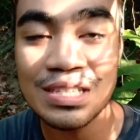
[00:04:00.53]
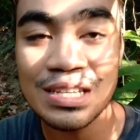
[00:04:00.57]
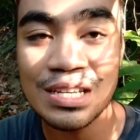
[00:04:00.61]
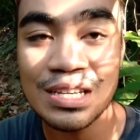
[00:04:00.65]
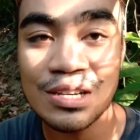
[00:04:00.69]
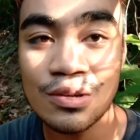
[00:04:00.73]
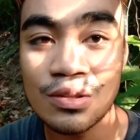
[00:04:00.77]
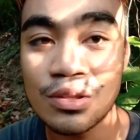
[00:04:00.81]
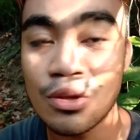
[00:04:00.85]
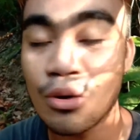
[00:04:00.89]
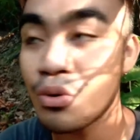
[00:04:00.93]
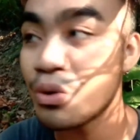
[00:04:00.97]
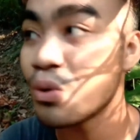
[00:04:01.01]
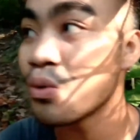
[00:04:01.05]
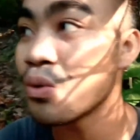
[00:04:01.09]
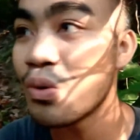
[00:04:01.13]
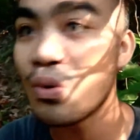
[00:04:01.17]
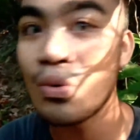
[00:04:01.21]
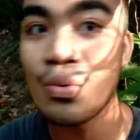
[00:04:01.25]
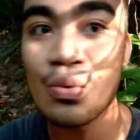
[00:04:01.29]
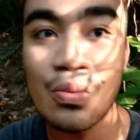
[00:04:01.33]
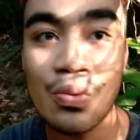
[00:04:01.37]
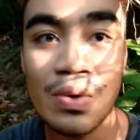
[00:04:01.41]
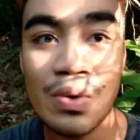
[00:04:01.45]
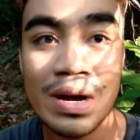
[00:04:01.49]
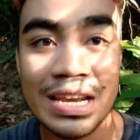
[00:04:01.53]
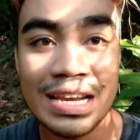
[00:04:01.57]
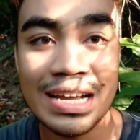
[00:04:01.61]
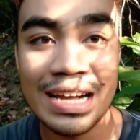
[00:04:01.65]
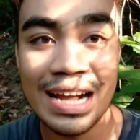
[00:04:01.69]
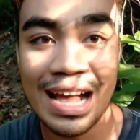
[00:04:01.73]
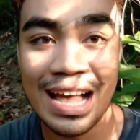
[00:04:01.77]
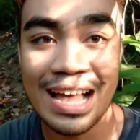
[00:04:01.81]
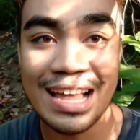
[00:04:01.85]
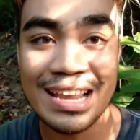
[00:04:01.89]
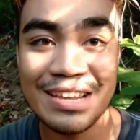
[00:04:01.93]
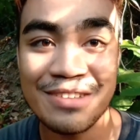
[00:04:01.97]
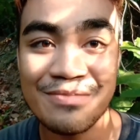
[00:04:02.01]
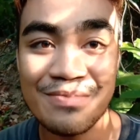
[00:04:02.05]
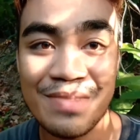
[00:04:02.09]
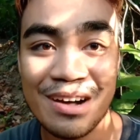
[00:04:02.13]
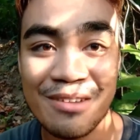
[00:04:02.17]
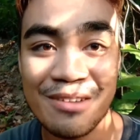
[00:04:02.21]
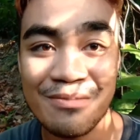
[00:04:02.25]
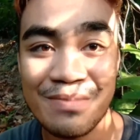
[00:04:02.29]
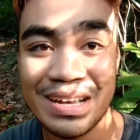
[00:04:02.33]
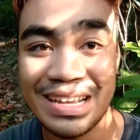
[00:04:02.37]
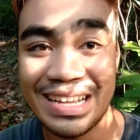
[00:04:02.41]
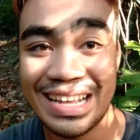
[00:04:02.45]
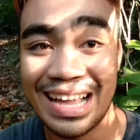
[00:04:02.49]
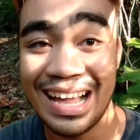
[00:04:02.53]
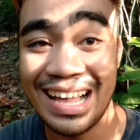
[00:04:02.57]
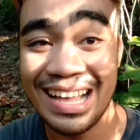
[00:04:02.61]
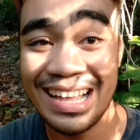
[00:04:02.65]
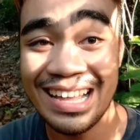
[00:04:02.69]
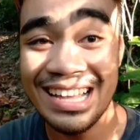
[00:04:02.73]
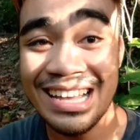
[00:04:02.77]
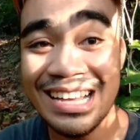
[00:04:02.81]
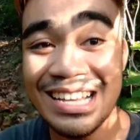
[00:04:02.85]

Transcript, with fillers: kung sino daw yung kukuha ng honey mamaya.